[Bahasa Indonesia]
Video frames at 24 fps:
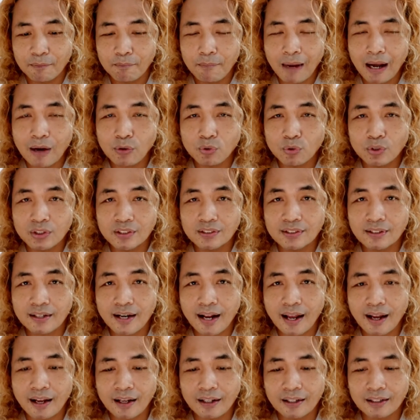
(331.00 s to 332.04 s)
mau
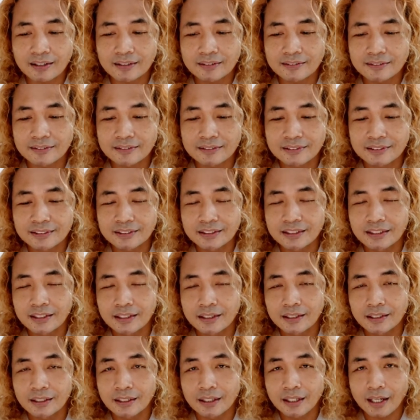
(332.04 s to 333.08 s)
diserang
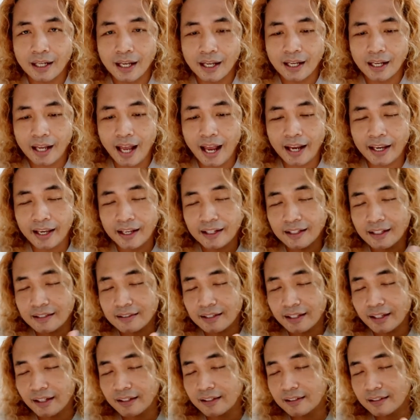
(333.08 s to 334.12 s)
nah, akhirnya
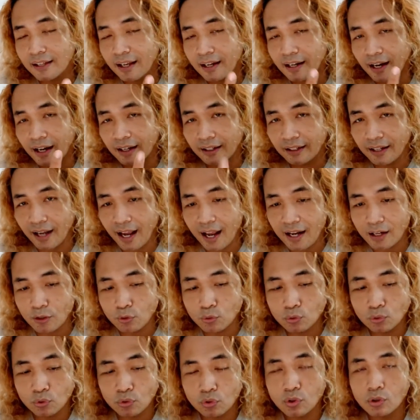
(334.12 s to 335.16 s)
saya disarankan
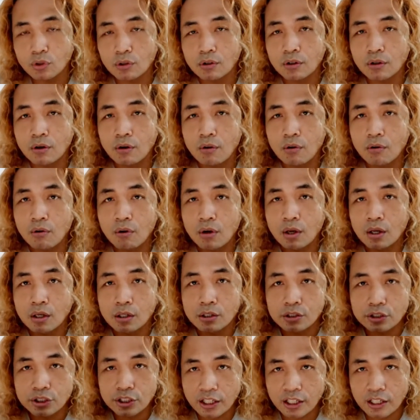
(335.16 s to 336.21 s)
untuk
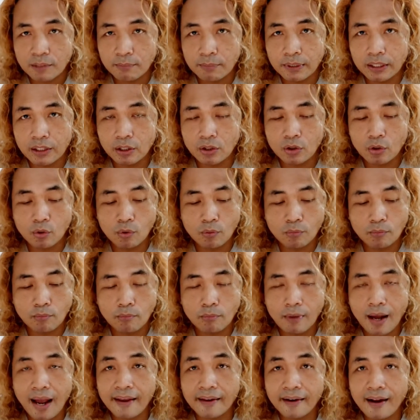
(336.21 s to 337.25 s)
sering
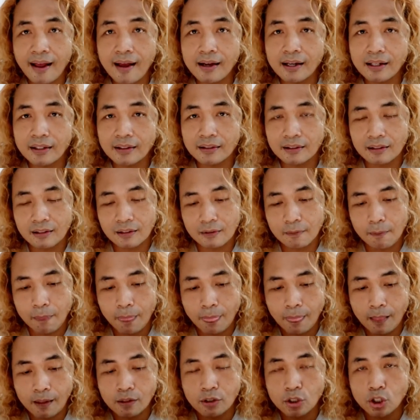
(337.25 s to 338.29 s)
minum air anget
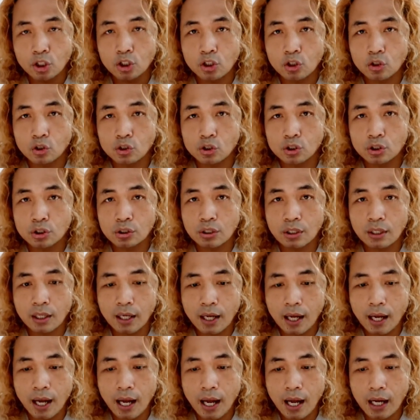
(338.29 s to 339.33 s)
terus
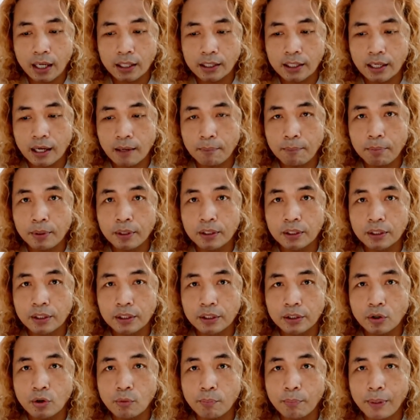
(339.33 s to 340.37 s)
ada
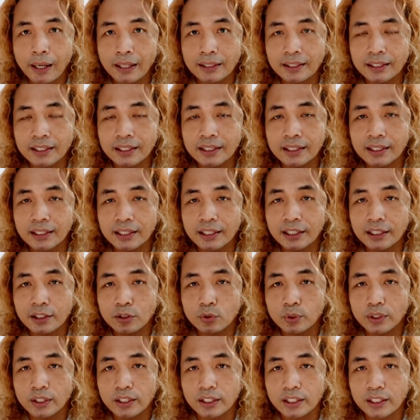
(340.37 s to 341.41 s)
beli obat ini
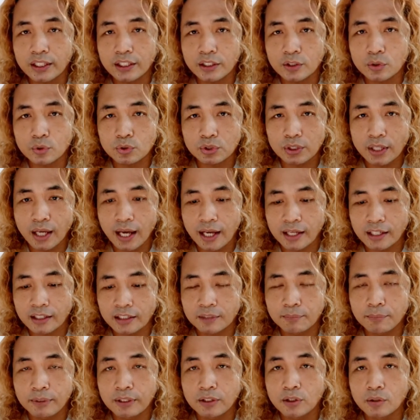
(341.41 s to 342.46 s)
itu ini itu sehari
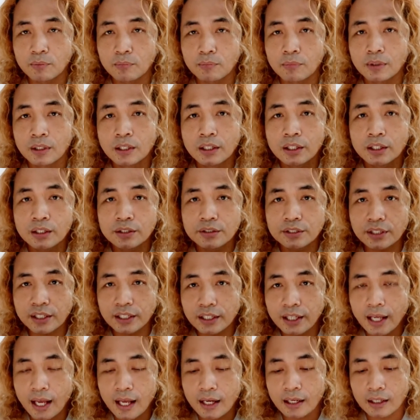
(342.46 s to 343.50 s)
diminum
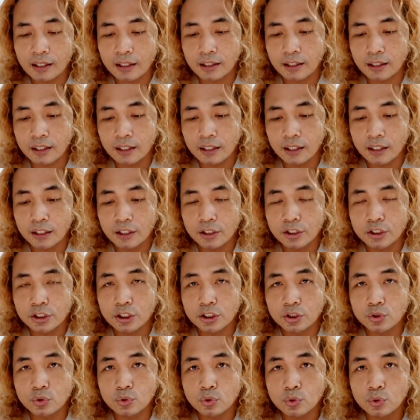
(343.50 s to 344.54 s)
sekian
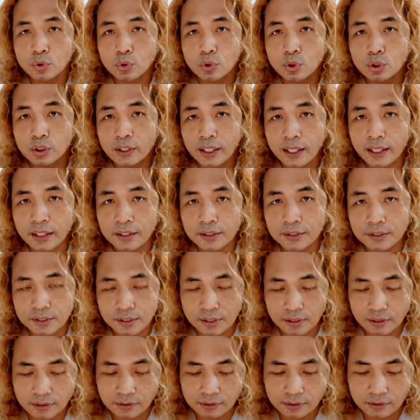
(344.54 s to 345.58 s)
disuruh
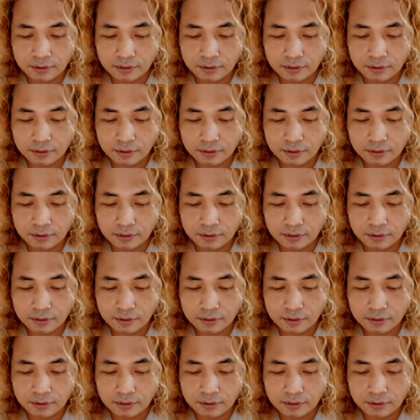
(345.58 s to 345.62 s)
tes